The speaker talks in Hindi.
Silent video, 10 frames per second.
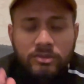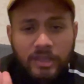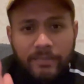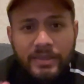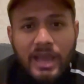
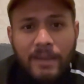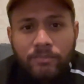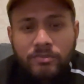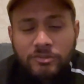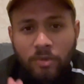तभी आप
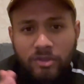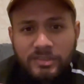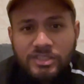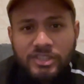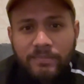
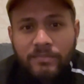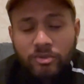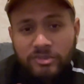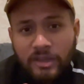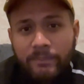स्पॉन्सरशिप
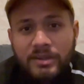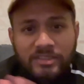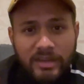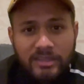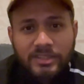उस कंपनी से
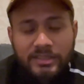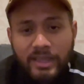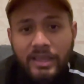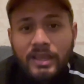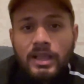ले सकते
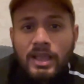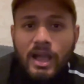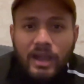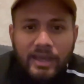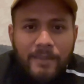हैं
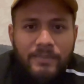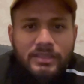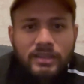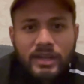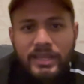अगर आपकी
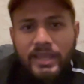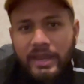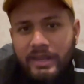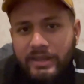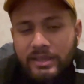
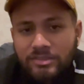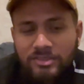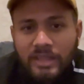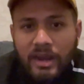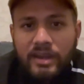38 के से
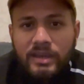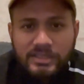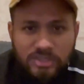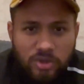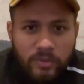सैलरी
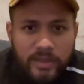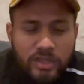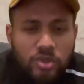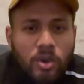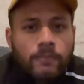नीचे होगी
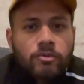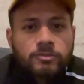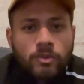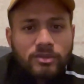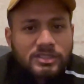तो आपको
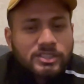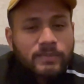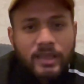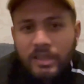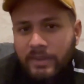स्पॉन्सरशिप
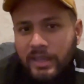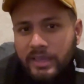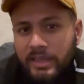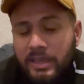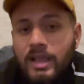नहीं
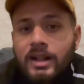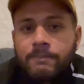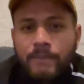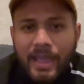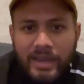मिलेगी
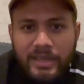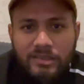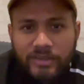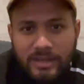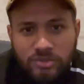पहले ये
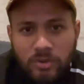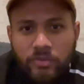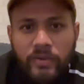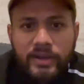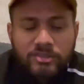थ्रेश होल्ड
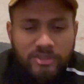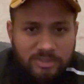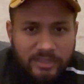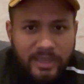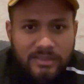ट्वेंटी
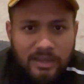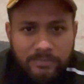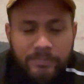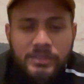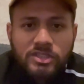के था
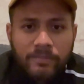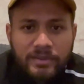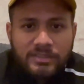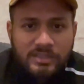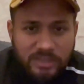
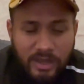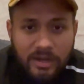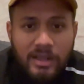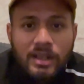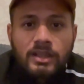छब्बीस हज़ार
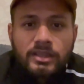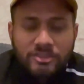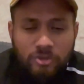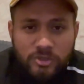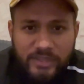
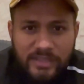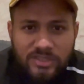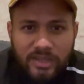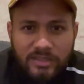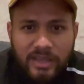इसको चेंज
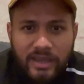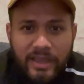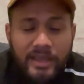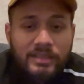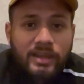कर दिया गया
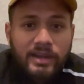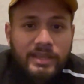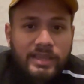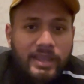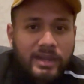है थर्टी
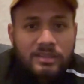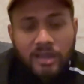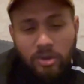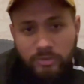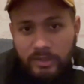एट
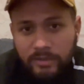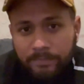थाउजेंड